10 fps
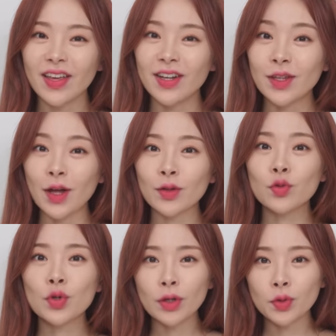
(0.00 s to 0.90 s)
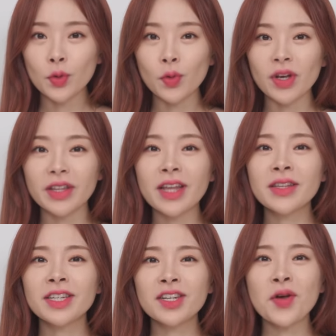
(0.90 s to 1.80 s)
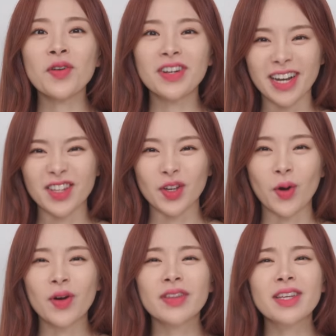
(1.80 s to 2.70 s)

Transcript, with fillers: 일단 최초 공개된 신형 그랜저,